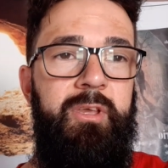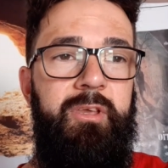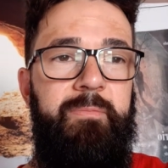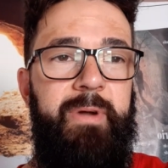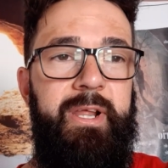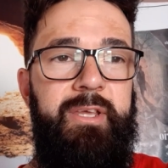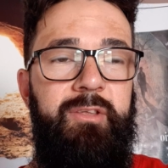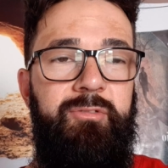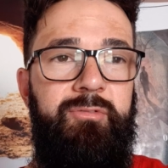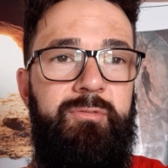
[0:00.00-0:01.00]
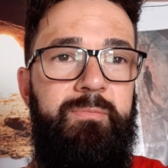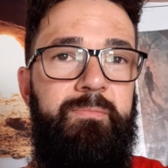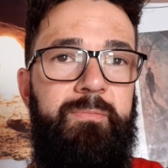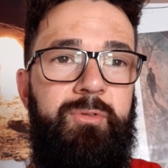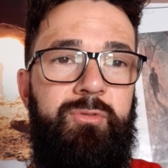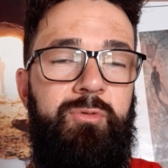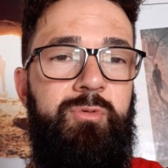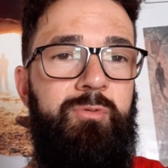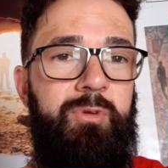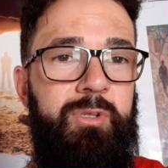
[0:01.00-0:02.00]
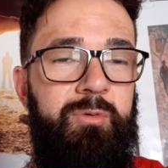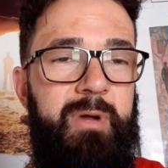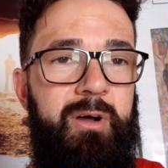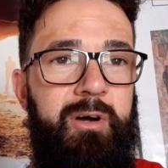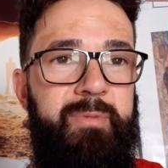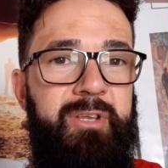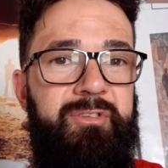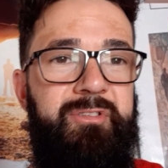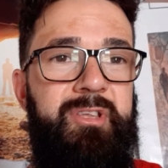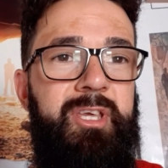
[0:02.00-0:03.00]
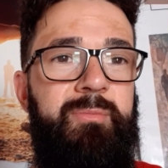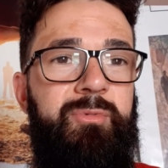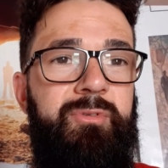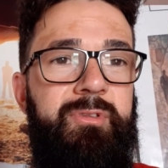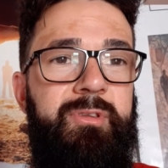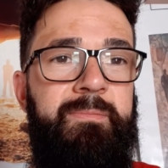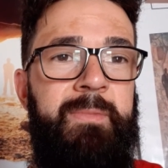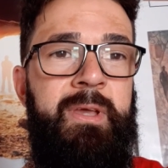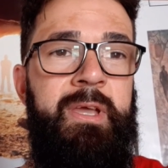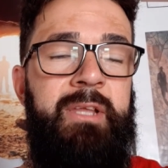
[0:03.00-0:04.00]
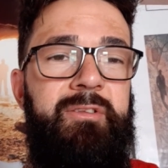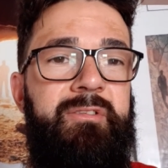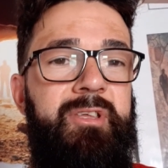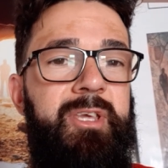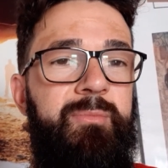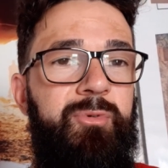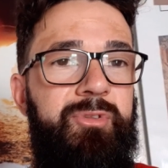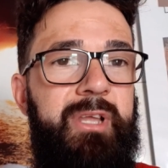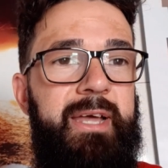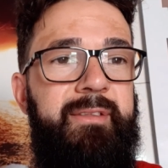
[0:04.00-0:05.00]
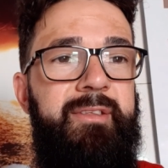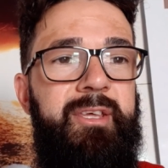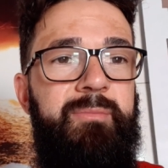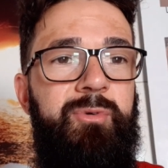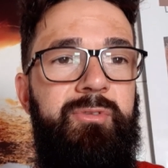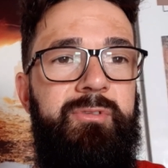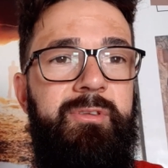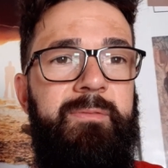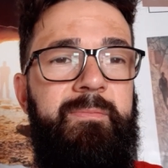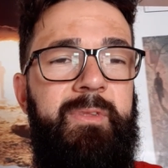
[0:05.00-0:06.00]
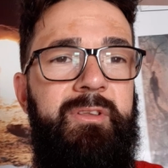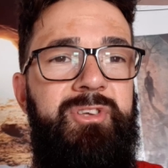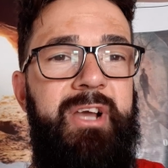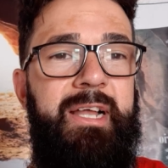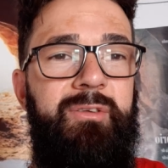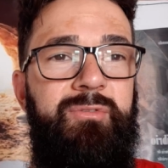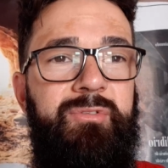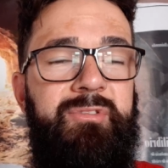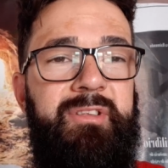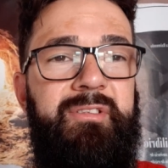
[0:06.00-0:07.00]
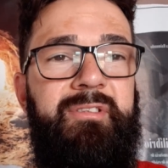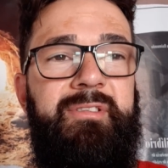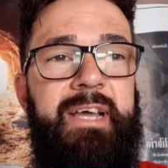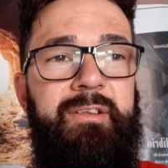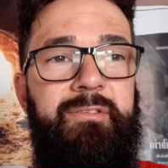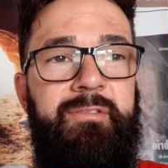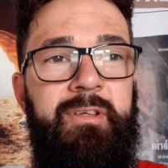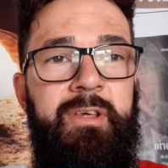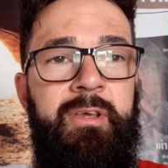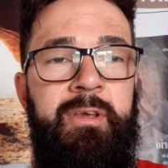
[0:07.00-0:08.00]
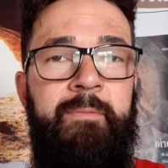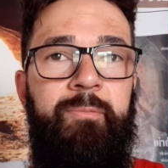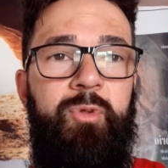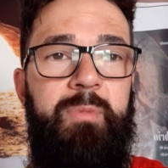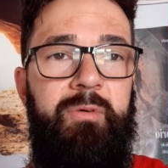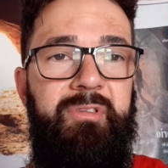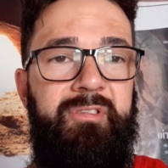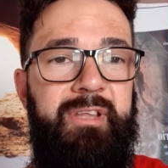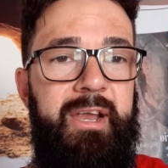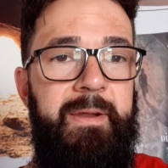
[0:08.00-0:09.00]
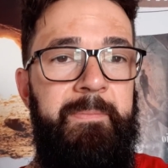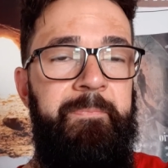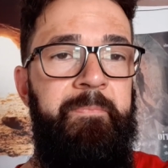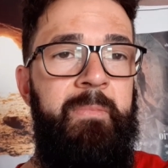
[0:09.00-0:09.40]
E para isso, estou concluindo uma obra de Sigmund Sigmund a Sigmund, diálogos necessários do mal-estar,